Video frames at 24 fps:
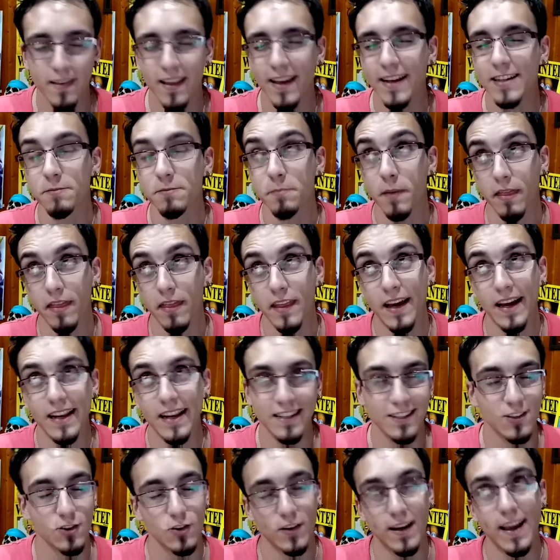especial,
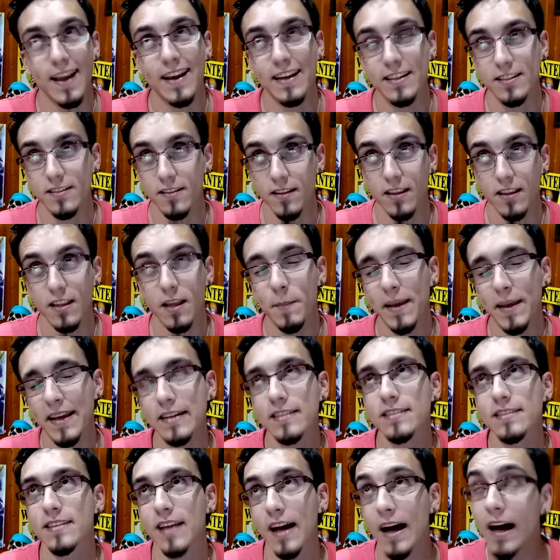con X de
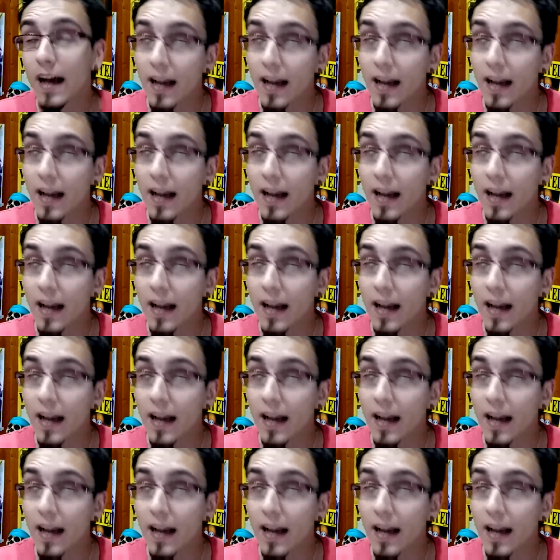mixta,